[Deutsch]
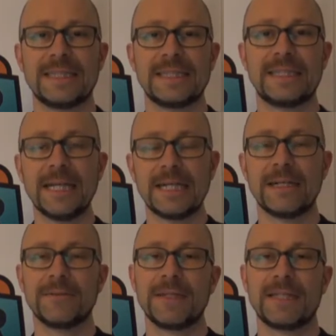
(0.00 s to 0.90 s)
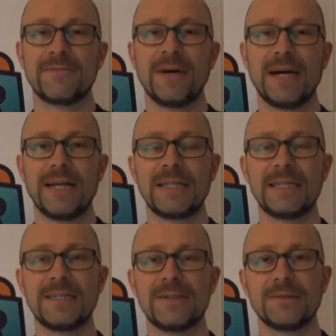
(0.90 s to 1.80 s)
ja, aber das war
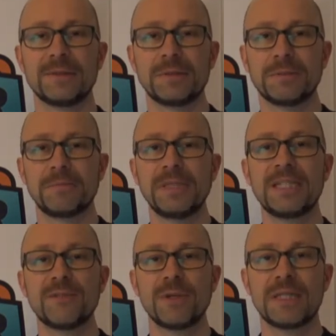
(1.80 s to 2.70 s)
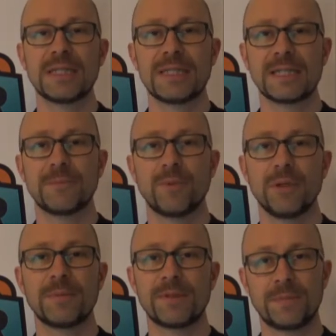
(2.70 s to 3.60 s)
eigentlich äh, nichts, wo ich gesagt habe,
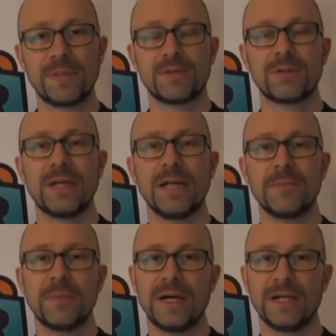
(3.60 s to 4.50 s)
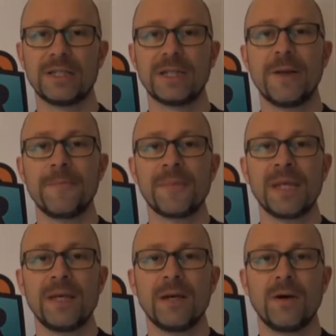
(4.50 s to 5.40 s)
boah, ich bin total im Arsch.
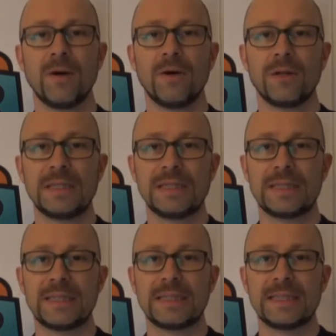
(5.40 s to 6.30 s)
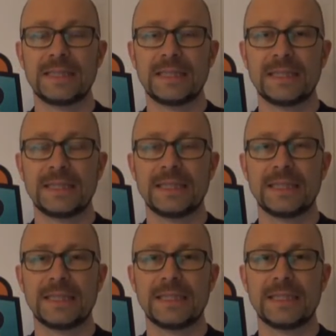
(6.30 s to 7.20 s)
Und
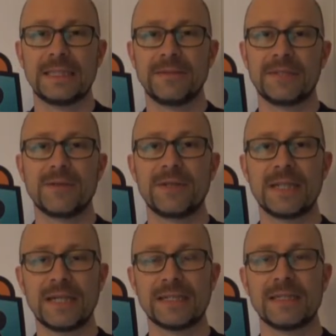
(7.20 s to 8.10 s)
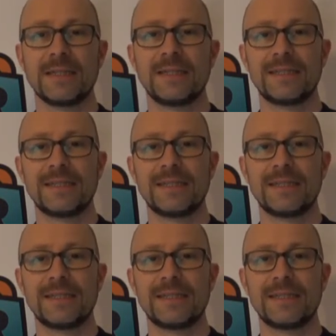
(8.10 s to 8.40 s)
ja, was soll ich sagen?